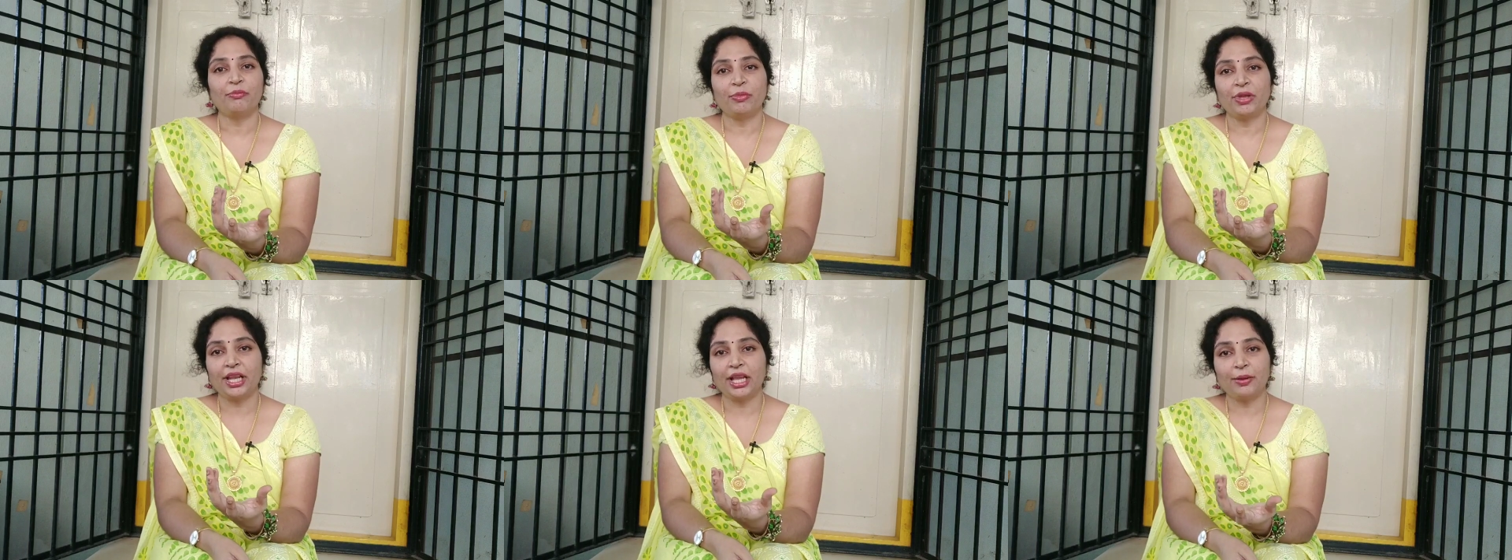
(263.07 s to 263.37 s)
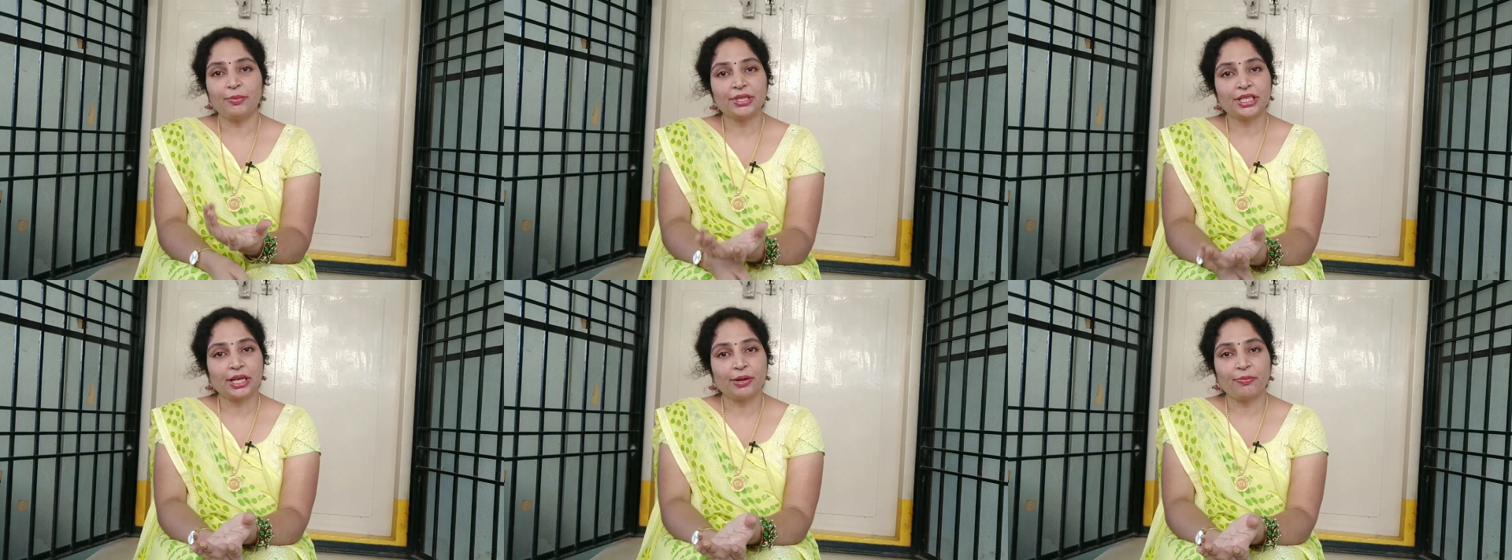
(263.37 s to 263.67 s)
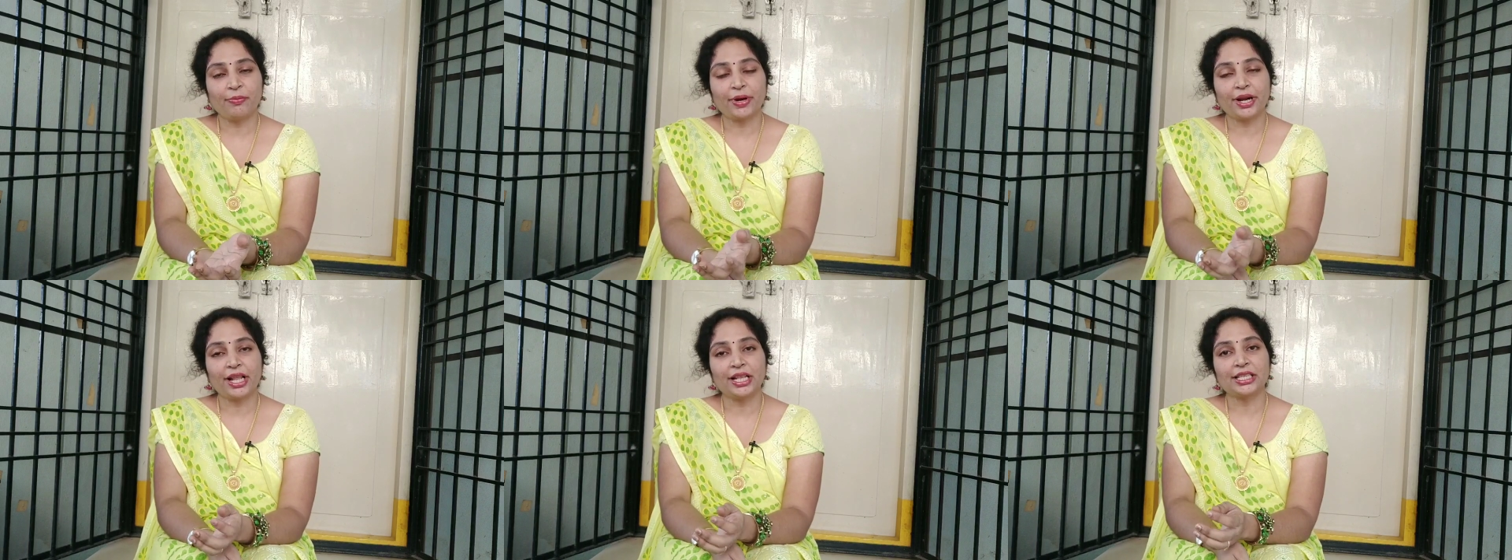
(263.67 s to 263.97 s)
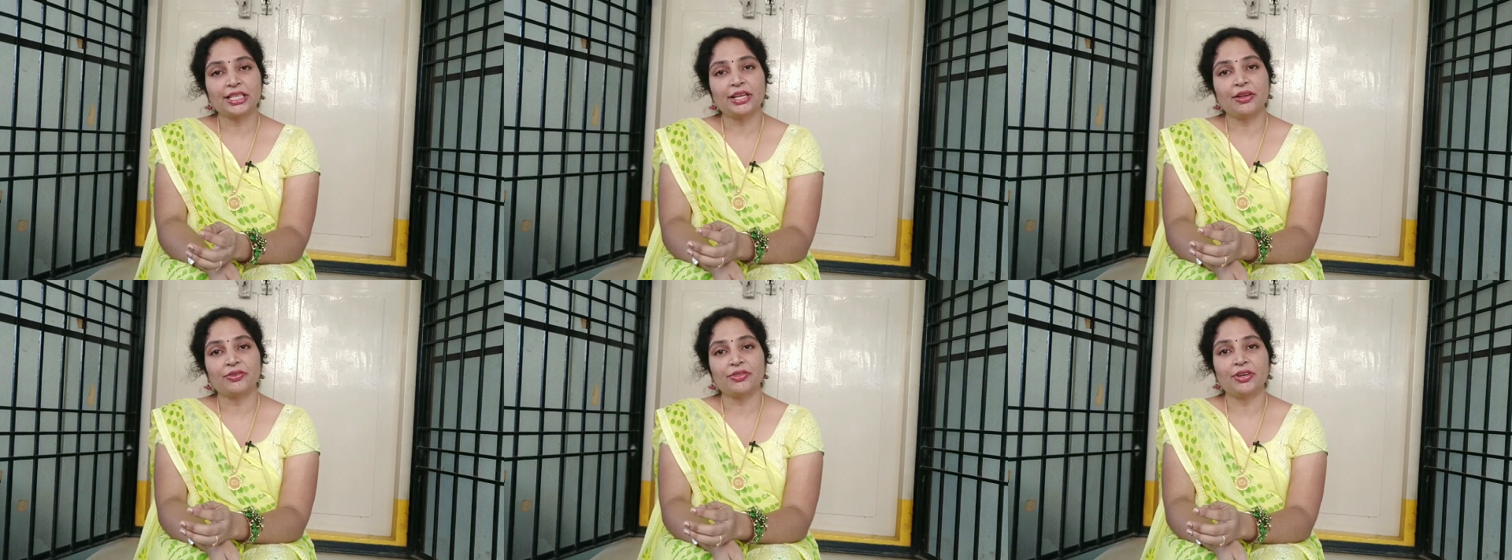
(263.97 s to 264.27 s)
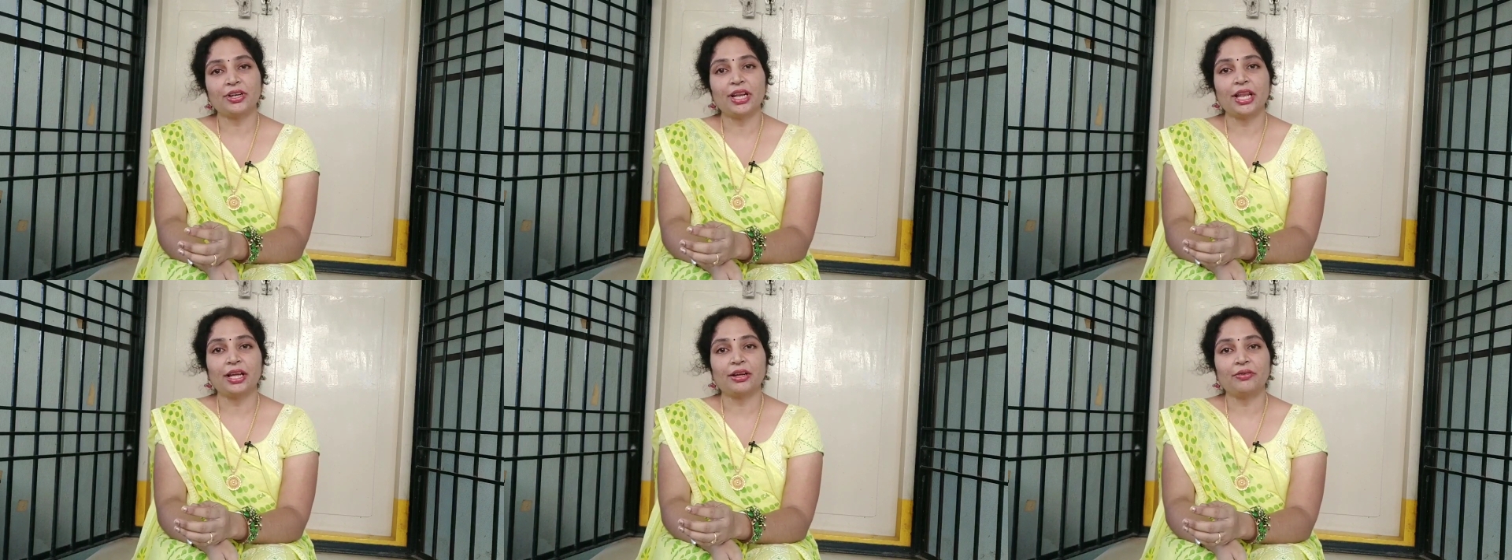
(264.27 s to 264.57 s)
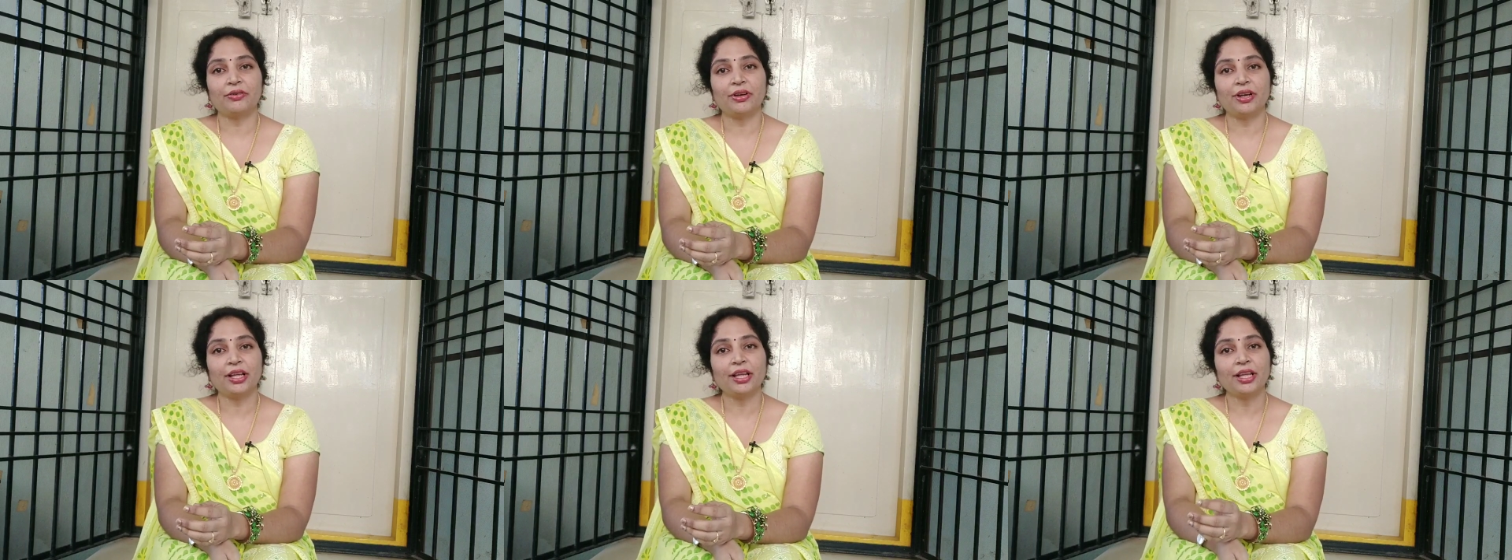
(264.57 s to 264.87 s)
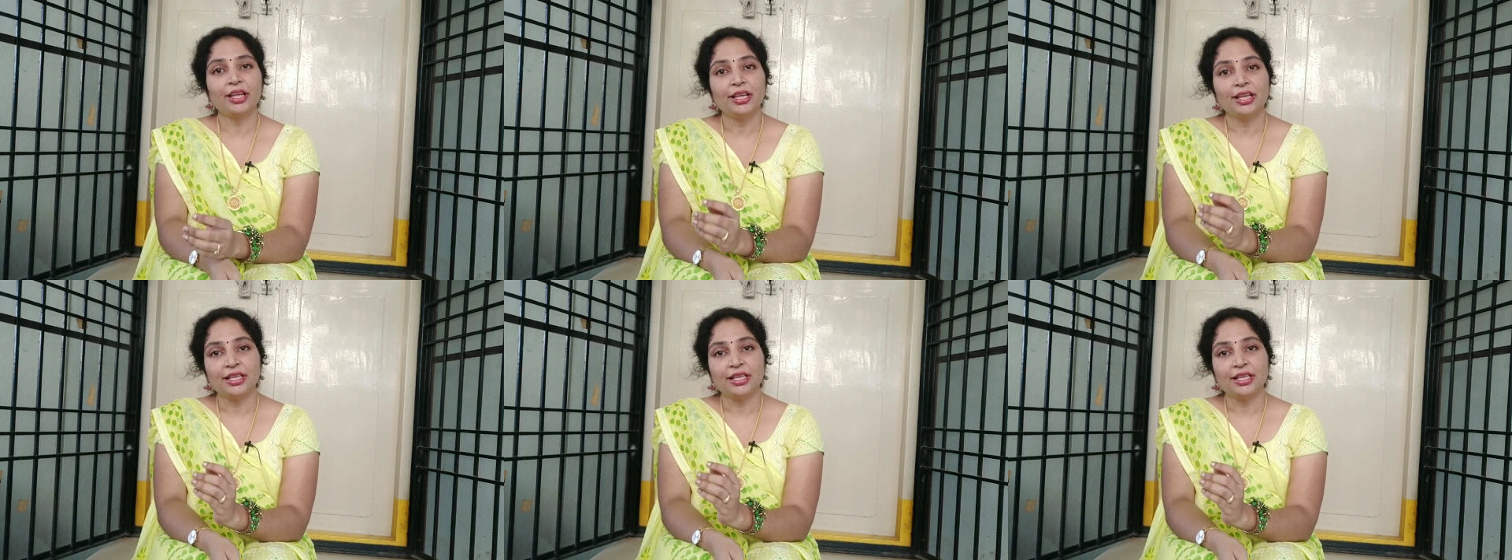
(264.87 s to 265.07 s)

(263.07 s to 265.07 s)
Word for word: మీరేమి శ్రమ పడాల్సిన అవసరం లేకుండా